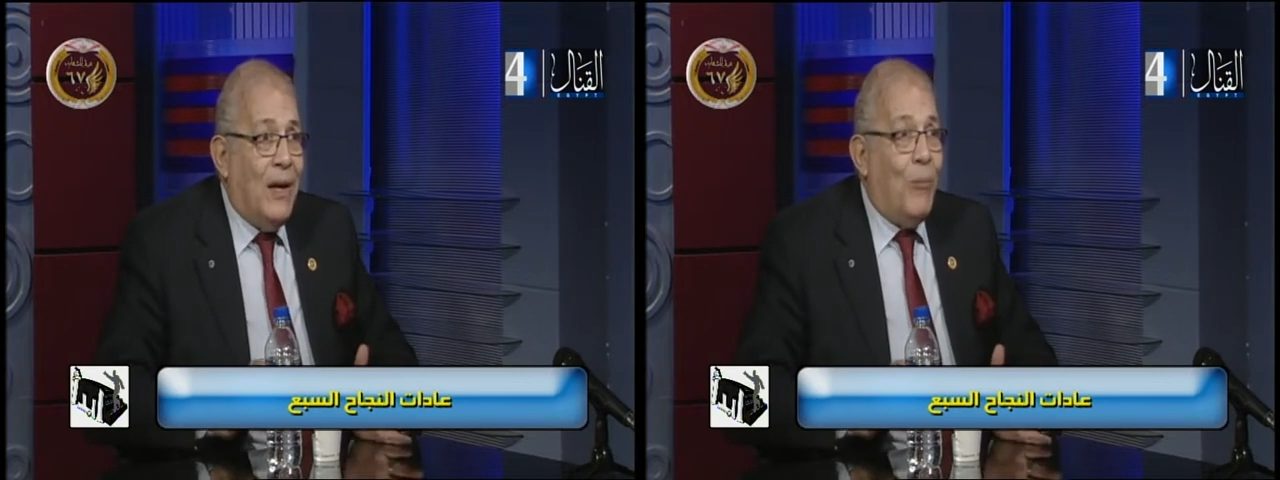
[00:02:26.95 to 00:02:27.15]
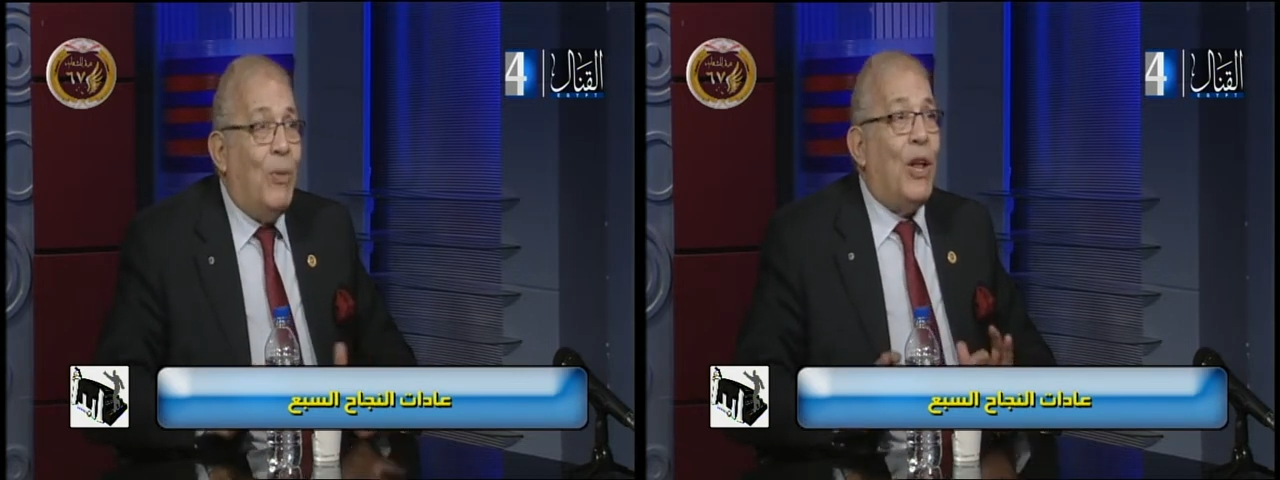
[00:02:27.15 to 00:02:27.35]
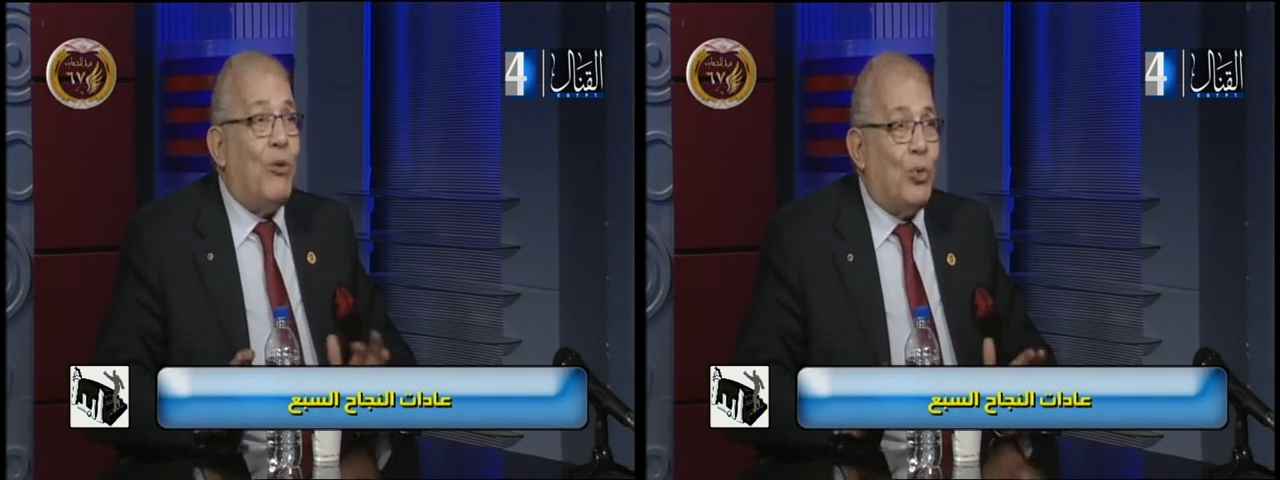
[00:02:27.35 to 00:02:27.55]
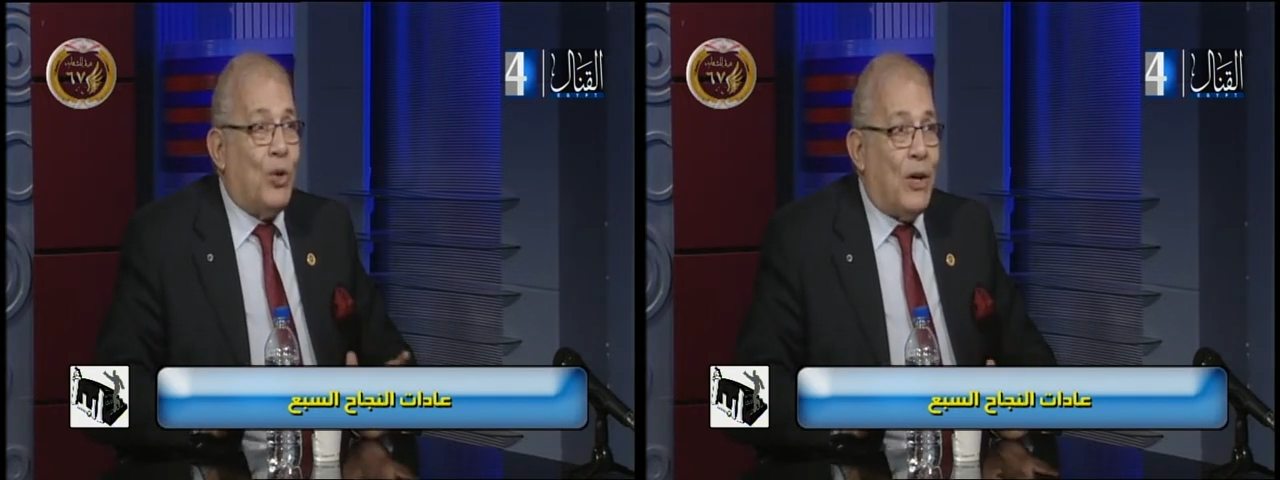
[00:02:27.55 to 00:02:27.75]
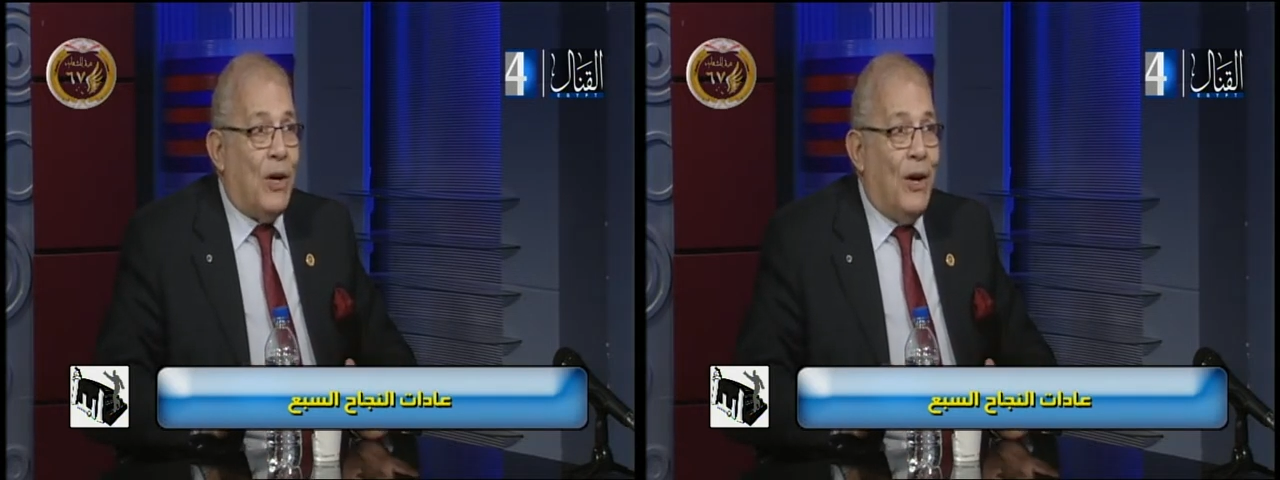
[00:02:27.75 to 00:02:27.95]
من
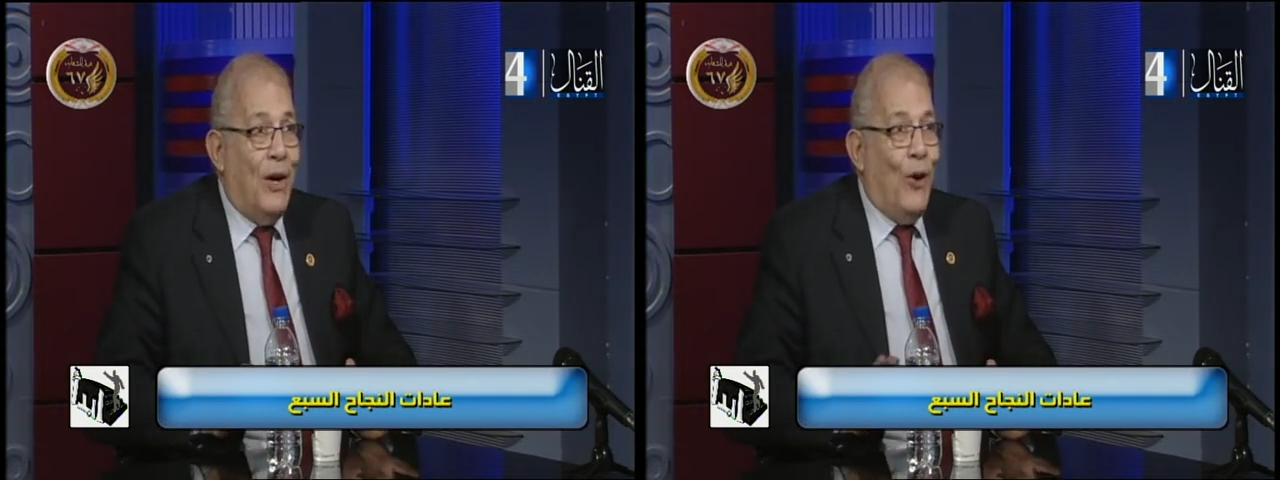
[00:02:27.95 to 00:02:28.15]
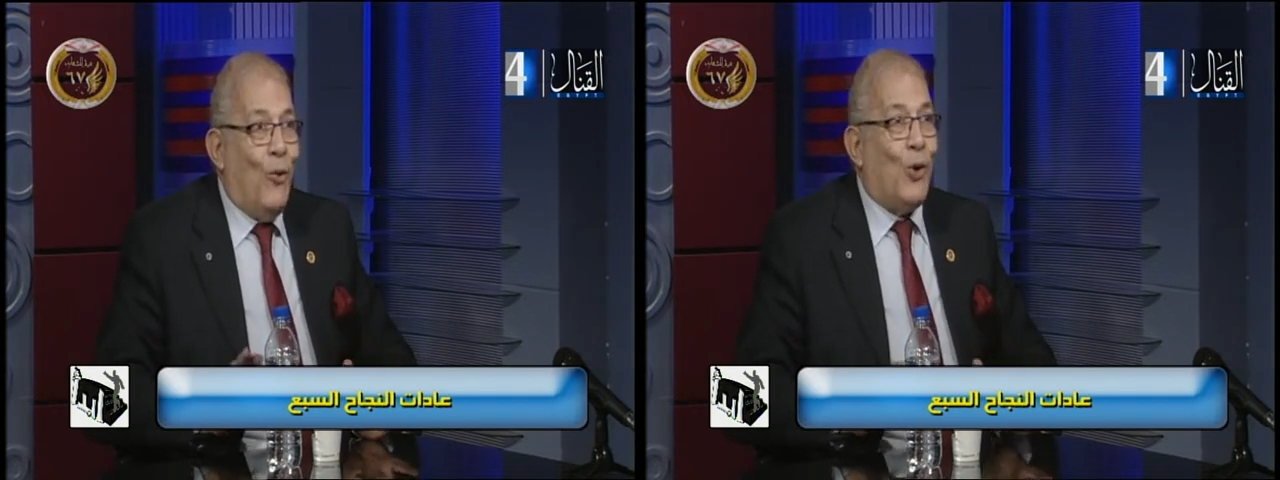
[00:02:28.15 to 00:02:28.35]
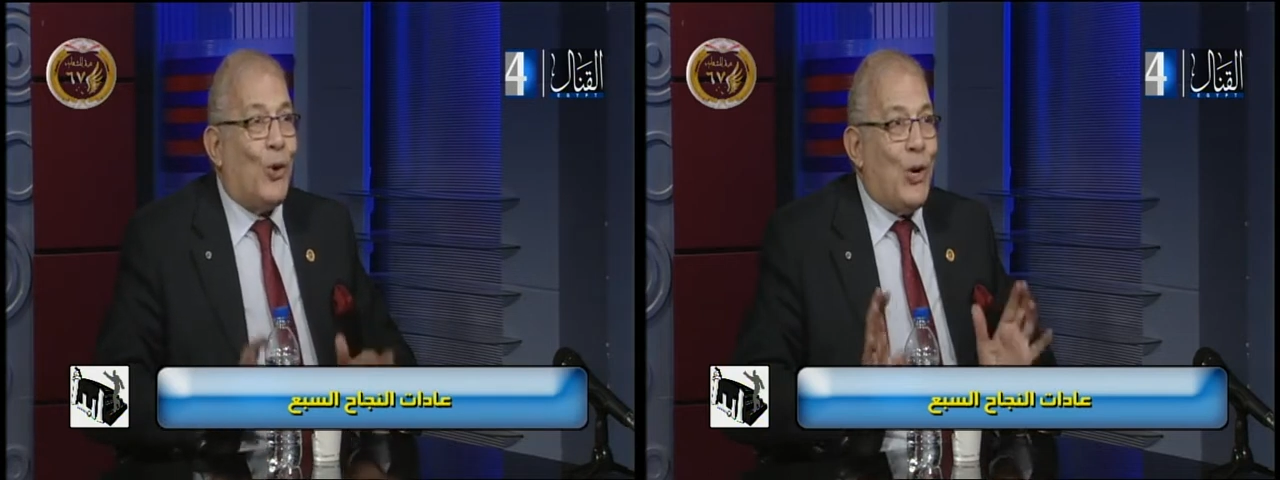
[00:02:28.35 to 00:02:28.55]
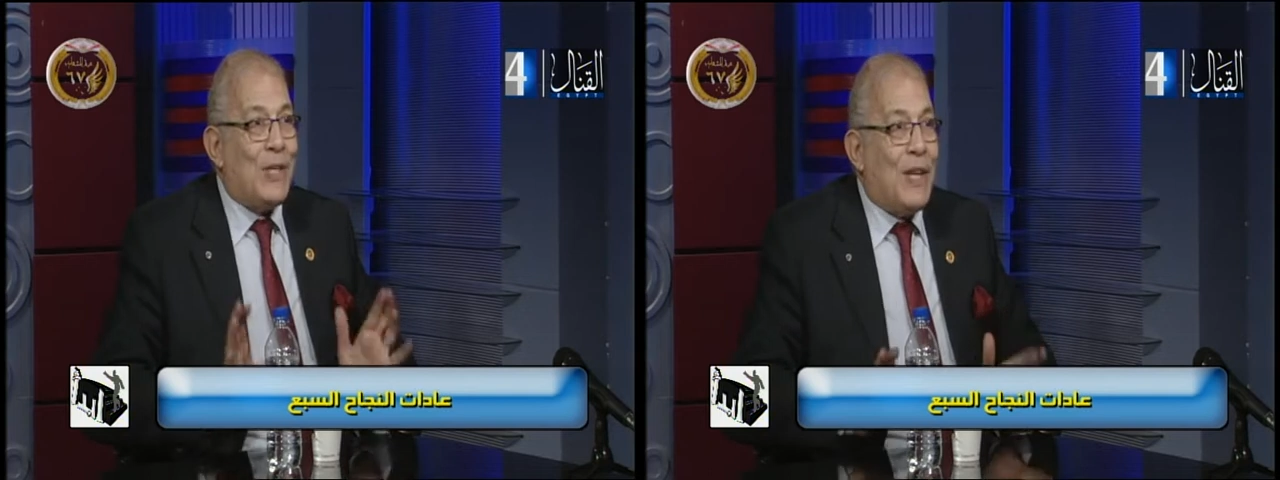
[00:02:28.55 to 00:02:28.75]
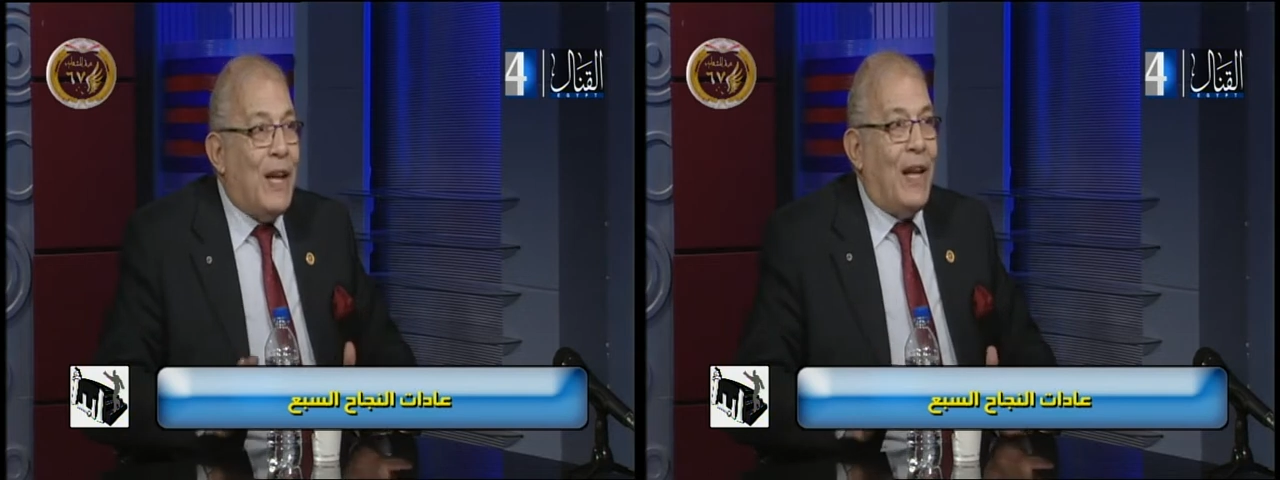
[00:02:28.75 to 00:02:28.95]
المدراء ورؤساء